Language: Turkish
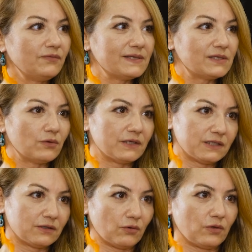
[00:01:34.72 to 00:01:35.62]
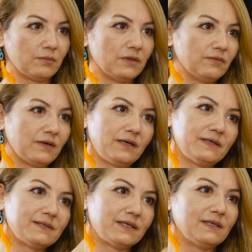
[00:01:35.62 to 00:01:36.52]
fizyolojik önemi
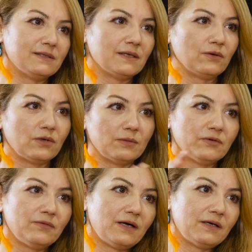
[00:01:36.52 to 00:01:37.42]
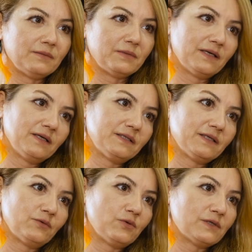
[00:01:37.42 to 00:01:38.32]
var, zihinsel önemi var ve
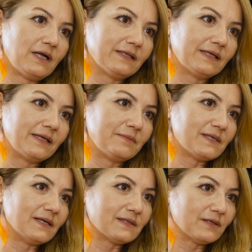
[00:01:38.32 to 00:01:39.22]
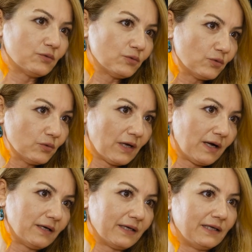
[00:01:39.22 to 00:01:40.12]
işte ruhsal dediğimiz aslında
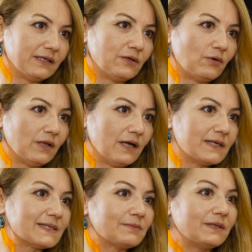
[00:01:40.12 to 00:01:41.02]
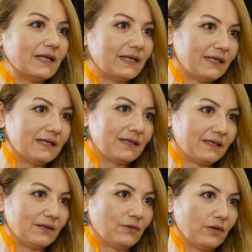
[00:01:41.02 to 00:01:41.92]
duygularla ilgili olan kısmıyla
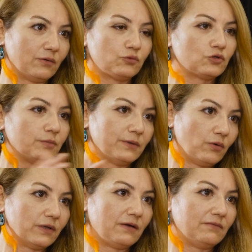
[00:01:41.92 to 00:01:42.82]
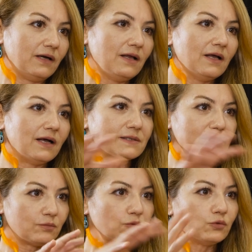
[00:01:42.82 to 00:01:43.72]
ilgili e, üçlü bir önem var.
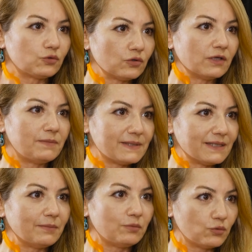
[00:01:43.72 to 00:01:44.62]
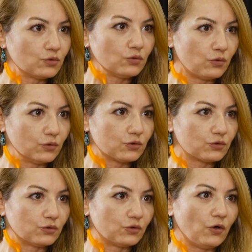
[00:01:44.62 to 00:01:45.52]
Aslında bu üçlü de bizde bir bütünü
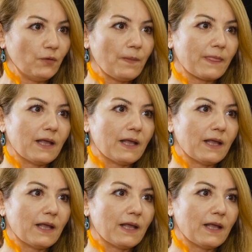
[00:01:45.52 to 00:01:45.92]
oluşturuyor.